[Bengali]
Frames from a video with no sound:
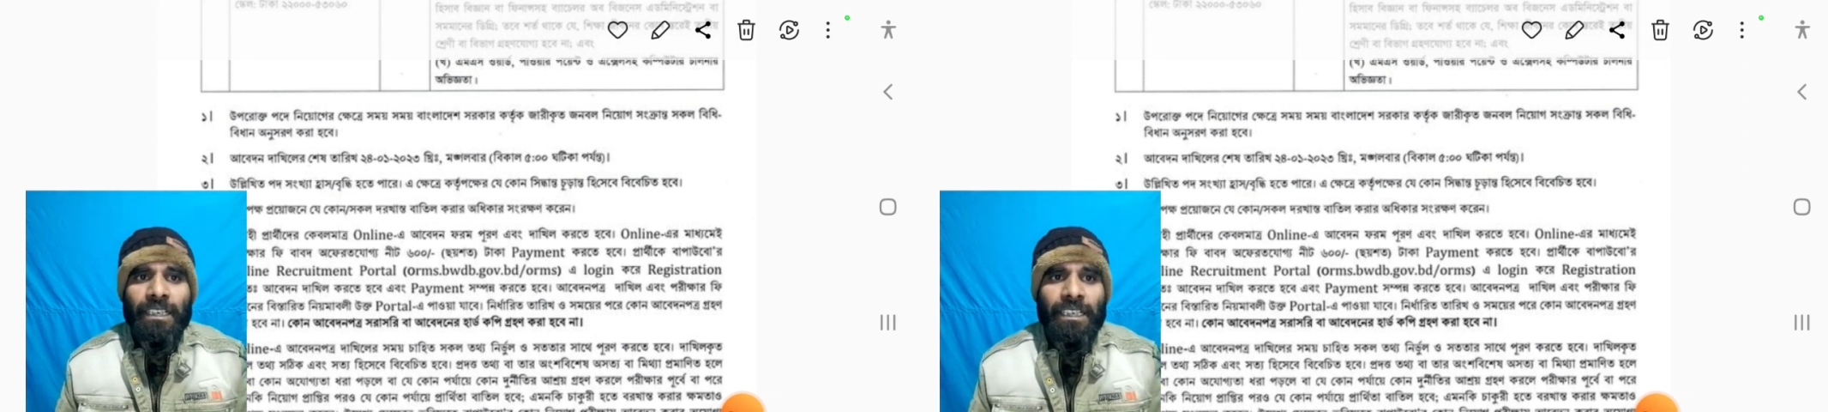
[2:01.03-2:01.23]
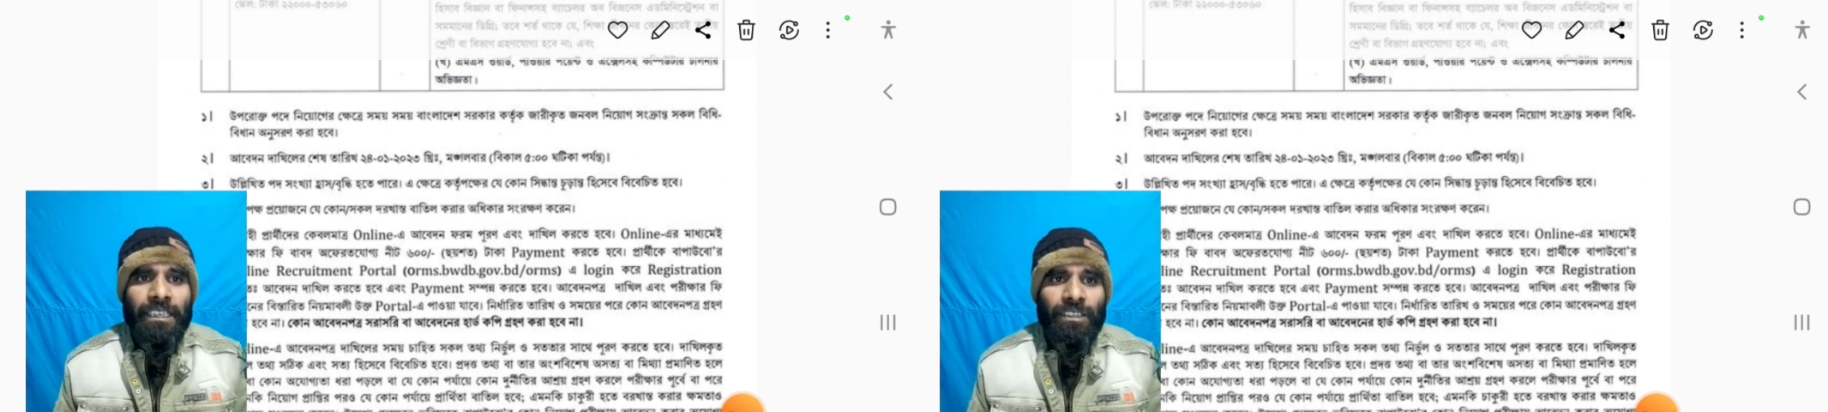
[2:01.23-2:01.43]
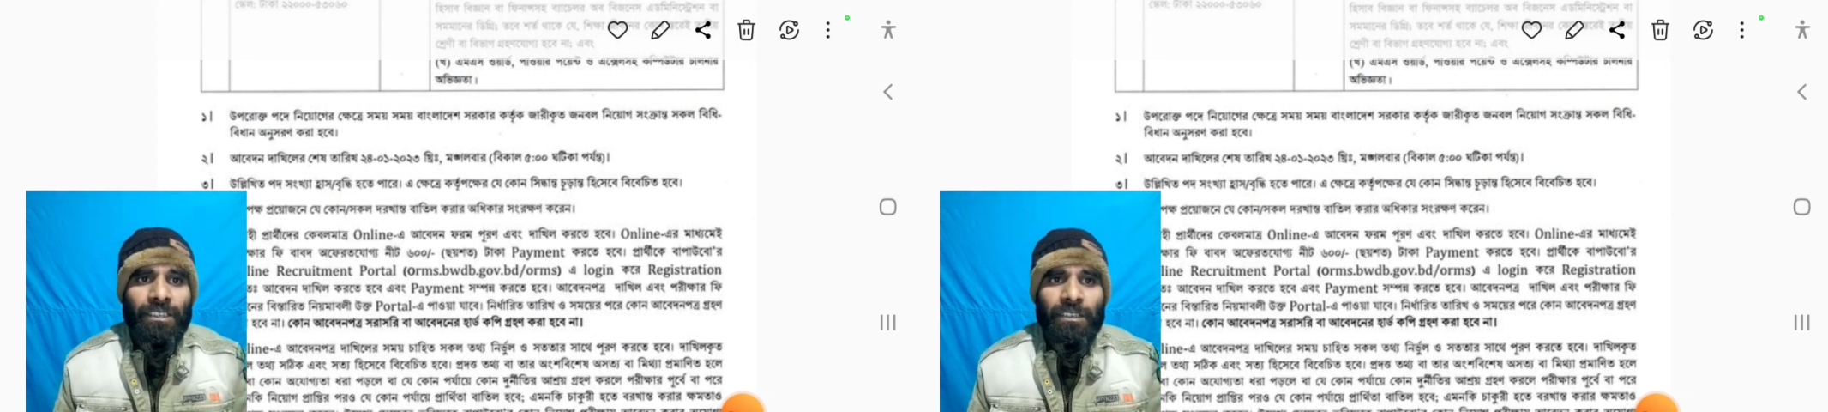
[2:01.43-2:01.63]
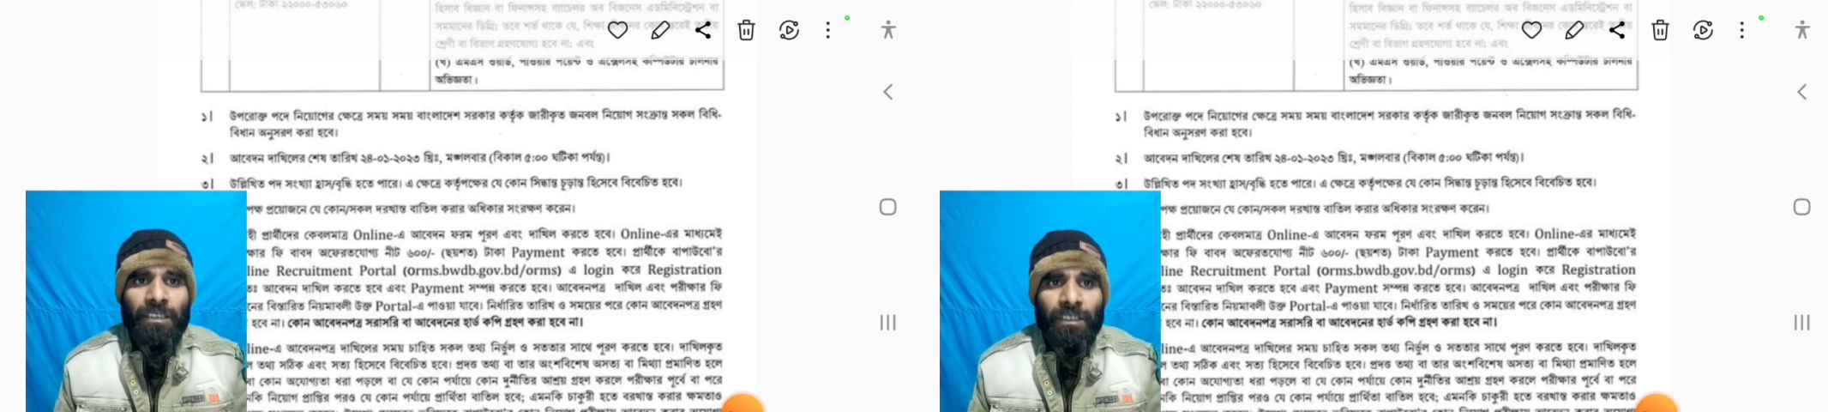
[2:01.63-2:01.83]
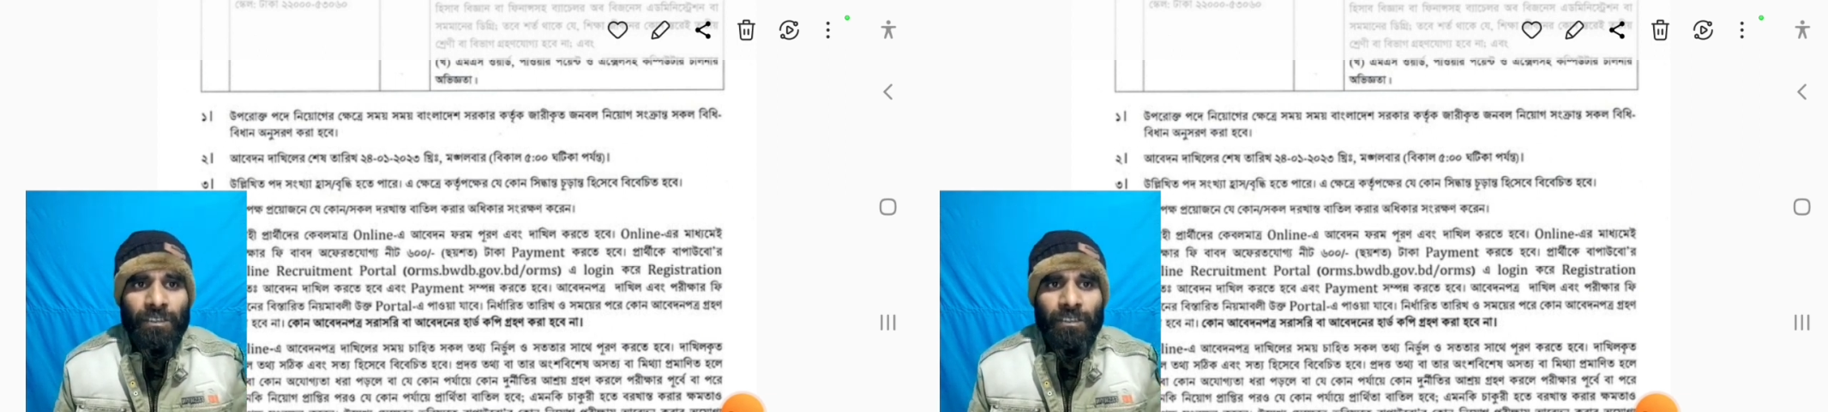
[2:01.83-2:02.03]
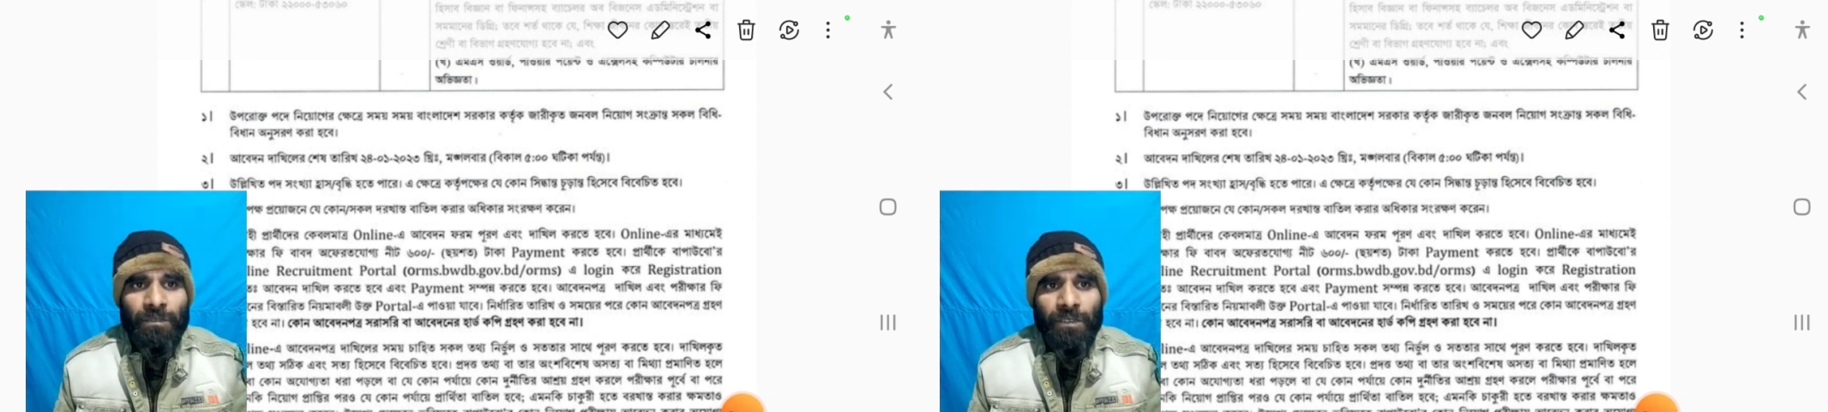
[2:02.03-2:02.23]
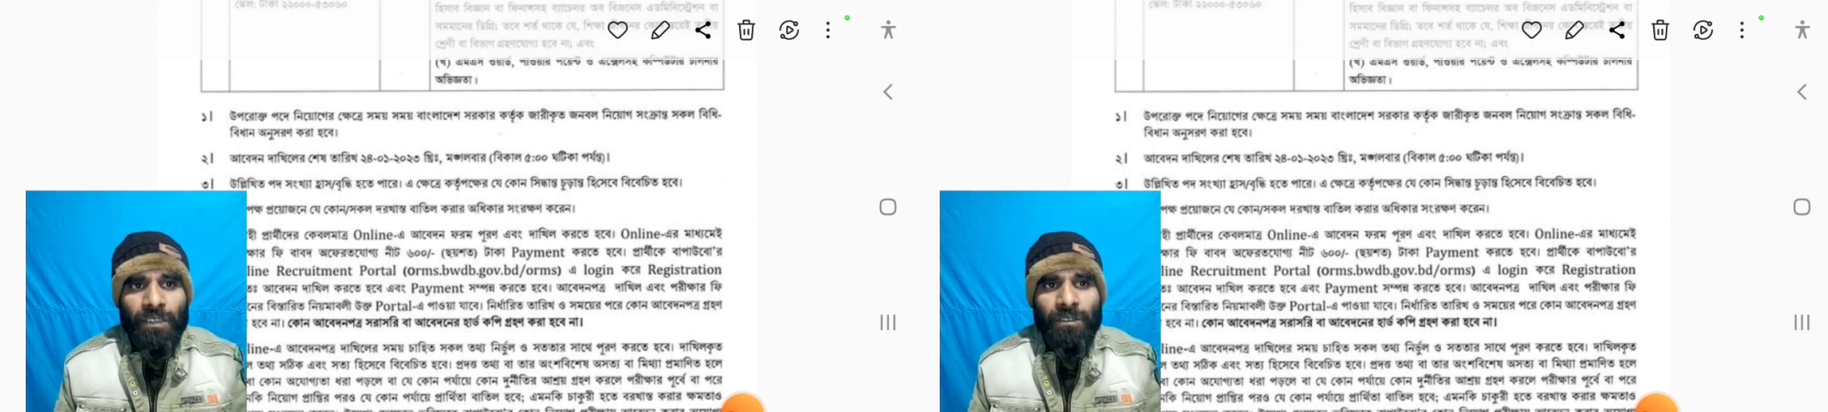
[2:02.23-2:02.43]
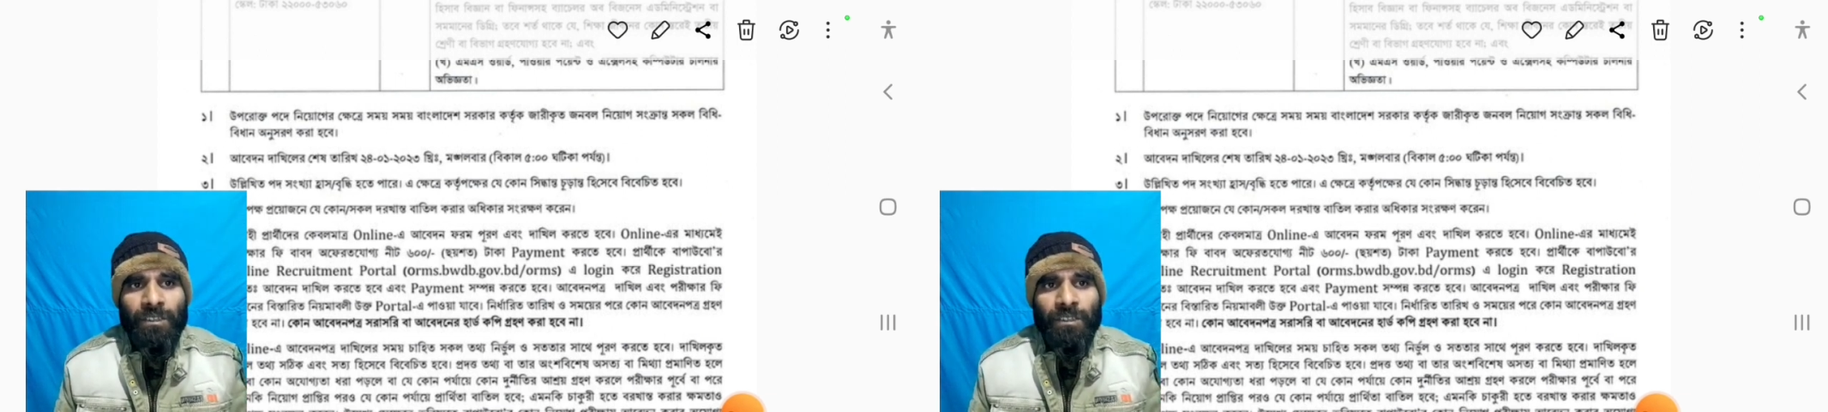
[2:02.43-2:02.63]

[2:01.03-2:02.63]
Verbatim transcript: এক্ষেত্রে কর্তৃপক্ষের কোনো